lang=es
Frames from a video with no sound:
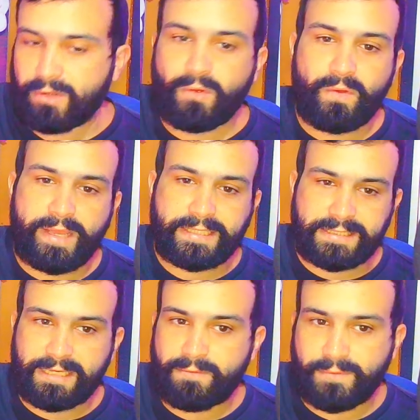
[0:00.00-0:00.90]
No voy a
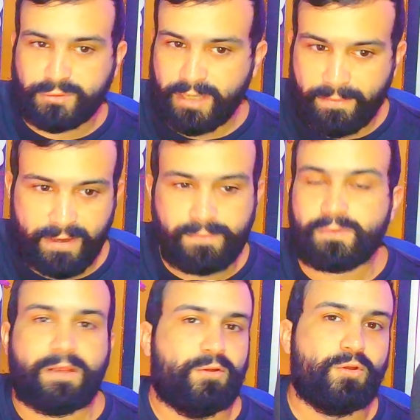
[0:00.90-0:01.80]
decir que un personaje malo
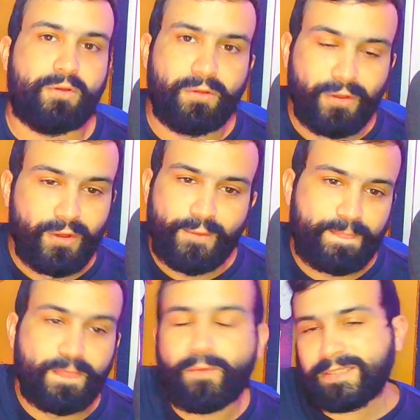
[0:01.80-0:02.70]
porque no,
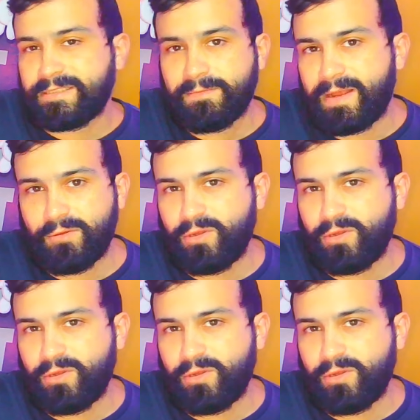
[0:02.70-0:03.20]
no va a ser malo.